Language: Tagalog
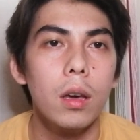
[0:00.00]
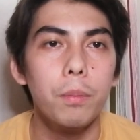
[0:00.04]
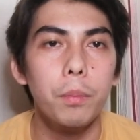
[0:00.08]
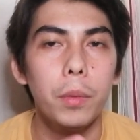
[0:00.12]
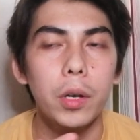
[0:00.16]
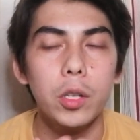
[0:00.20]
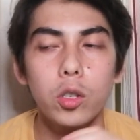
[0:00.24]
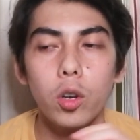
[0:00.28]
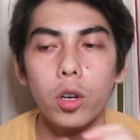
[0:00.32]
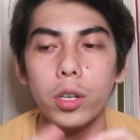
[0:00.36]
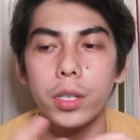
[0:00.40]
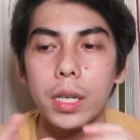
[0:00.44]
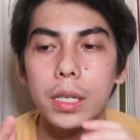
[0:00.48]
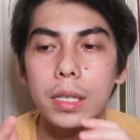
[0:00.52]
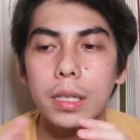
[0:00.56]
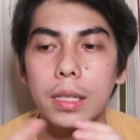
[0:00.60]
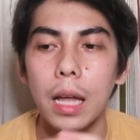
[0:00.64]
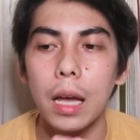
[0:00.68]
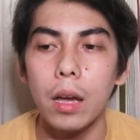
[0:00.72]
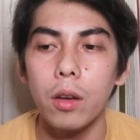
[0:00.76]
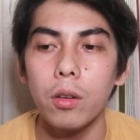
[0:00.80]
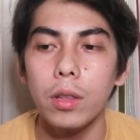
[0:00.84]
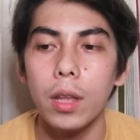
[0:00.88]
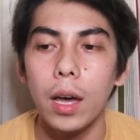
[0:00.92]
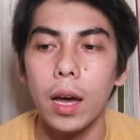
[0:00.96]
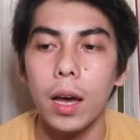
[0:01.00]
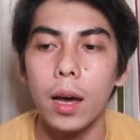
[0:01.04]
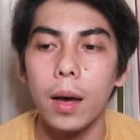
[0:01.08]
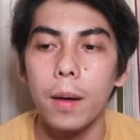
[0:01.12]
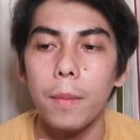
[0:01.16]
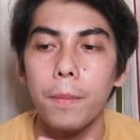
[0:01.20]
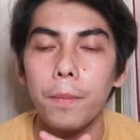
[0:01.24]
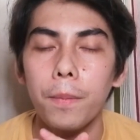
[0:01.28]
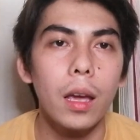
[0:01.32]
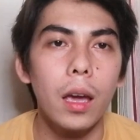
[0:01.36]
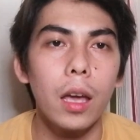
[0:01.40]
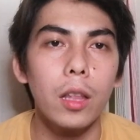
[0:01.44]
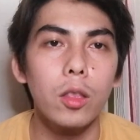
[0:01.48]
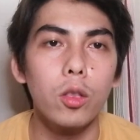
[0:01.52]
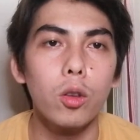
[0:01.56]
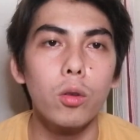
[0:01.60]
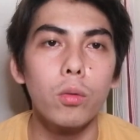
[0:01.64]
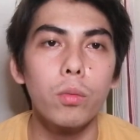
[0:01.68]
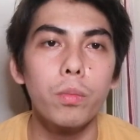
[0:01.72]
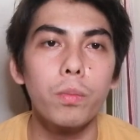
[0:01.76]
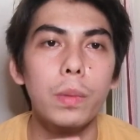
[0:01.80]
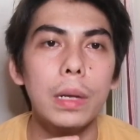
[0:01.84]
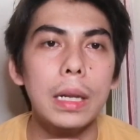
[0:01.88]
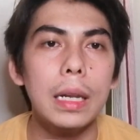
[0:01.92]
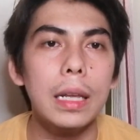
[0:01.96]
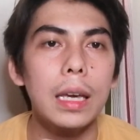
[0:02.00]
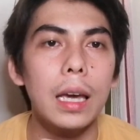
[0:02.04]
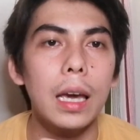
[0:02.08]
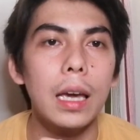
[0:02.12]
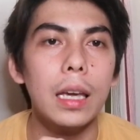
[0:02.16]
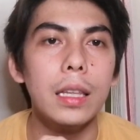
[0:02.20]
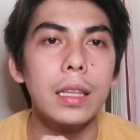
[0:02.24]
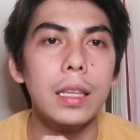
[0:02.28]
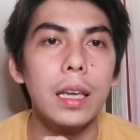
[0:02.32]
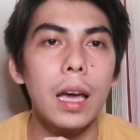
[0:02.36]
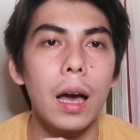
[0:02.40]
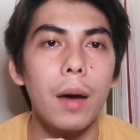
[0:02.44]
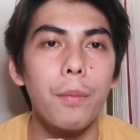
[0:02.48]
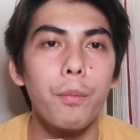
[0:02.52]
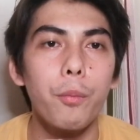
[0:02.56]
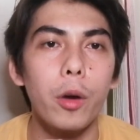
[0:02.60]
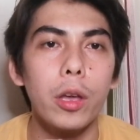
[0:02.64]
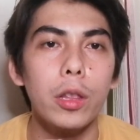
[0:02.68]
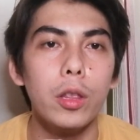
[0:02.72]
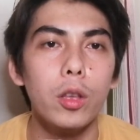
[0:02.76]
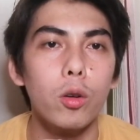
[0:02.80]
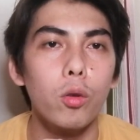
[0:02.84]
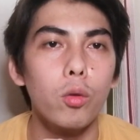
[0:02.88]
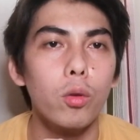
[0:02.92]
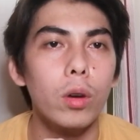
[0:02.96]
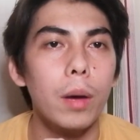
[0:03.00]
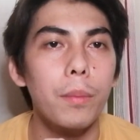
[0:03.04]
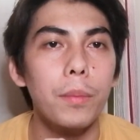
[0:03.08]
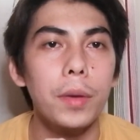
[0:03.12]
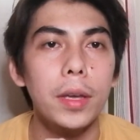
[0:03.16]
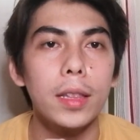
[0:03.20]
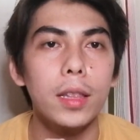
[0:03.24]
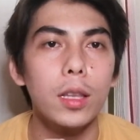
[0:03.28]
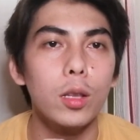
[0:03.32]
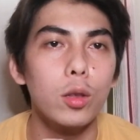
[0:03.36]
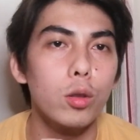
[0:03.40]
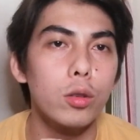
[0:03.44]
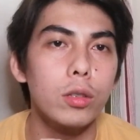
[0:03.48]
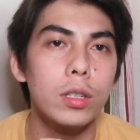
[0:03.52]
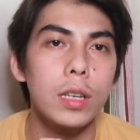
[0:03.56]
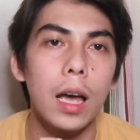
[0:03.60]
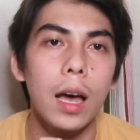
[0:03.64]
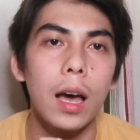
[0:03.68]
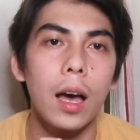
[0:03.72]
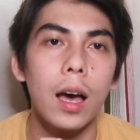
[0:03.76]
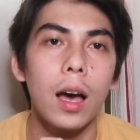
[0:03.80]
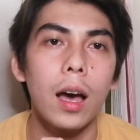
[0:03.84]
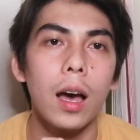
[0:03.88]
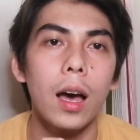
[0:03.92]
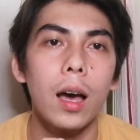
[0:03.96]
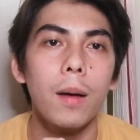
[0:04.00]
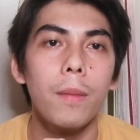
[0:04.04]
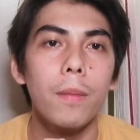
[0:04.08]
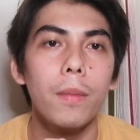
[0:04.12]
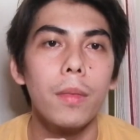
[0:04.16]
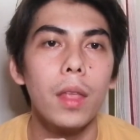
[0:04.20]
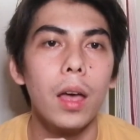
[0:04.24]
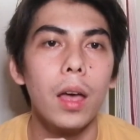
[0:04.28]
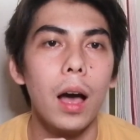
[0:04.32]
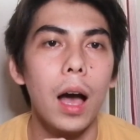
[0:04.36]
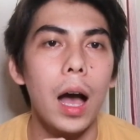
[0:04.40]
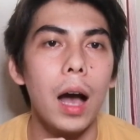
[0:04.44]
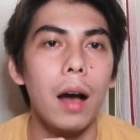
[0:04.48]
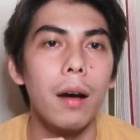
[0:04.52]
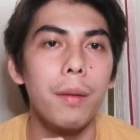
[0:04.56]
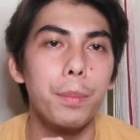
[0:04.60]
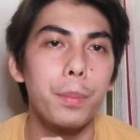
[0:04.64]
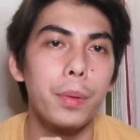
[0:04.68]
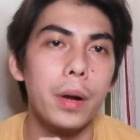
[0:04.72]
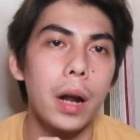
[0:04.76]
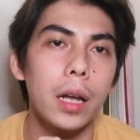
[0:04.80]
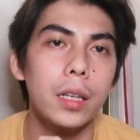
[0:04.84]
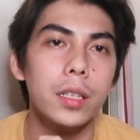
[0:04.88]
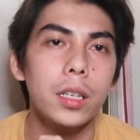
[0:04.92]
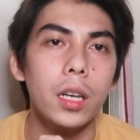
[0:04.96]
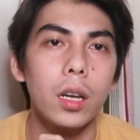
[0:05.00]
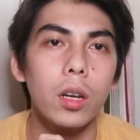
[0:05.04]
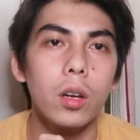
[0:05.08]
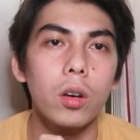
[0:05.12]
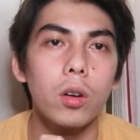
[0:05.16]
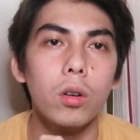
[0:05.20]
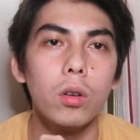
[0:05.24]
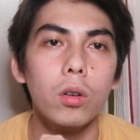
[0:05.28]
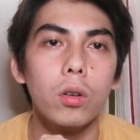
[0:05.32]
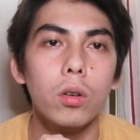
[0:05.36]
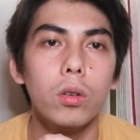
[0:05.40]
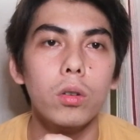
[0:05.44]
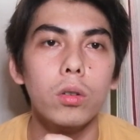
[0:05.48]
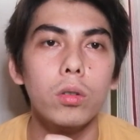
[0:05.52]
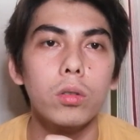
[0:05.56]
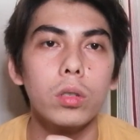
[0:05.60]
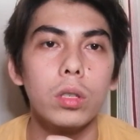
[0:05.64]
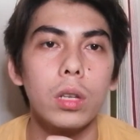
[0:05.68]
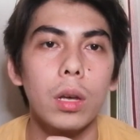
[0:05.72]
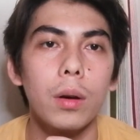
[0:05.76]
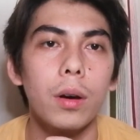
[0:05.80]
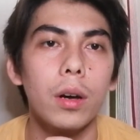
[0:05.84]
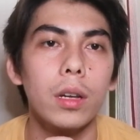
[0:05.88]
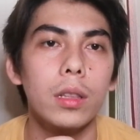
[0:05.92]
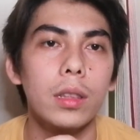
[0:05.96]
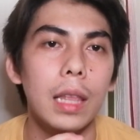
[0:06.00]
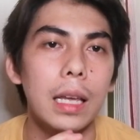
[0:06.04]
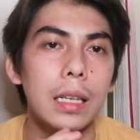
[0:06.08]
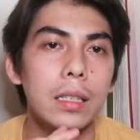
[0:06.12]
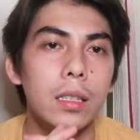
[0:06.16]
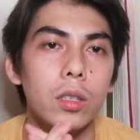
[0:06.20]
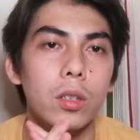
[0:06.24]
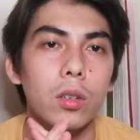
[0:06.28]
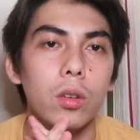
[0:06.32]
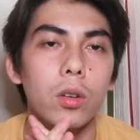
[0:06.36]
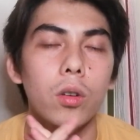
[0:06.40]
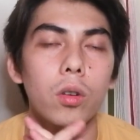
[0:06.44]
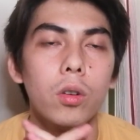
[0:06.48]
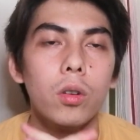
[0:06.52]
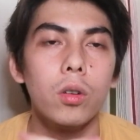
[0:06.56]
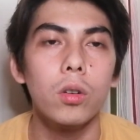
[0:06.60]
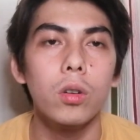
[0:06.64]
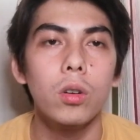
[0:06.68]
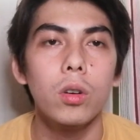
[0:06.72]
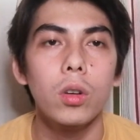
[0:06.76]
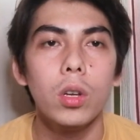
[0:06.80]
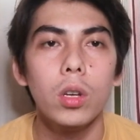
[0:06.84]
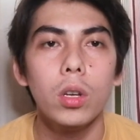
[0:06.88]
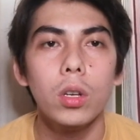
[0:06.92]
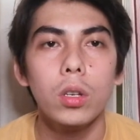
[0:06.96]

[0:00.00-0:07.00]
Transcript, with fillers: May choices tayo na etong binigay niya, pwede kong gamitin to sa uh, project ko, sa task ko.